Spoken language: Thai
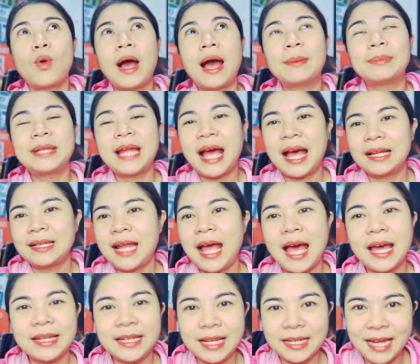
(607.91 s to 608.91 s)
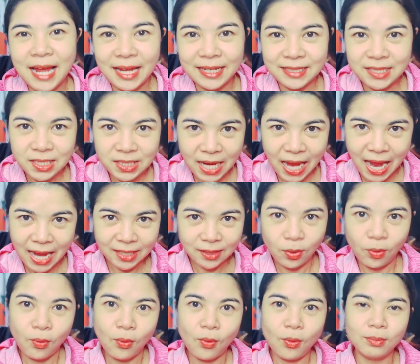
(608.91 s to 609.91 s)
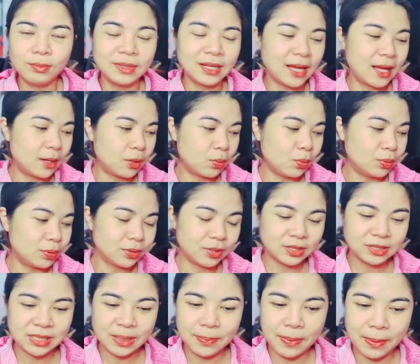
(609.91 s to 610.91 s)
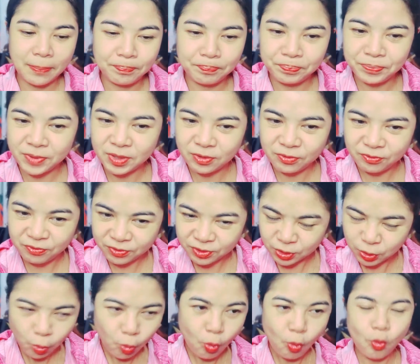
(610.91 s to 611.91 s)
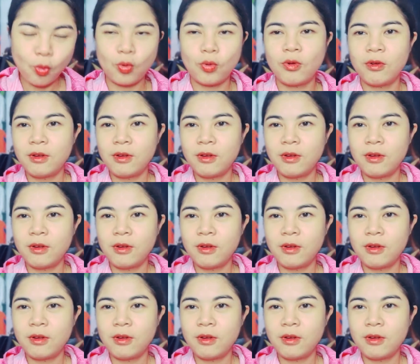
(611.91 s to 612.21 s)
ความท้าทายใดๆที่ถาโถมนะคะคุณก็จะแบบสู้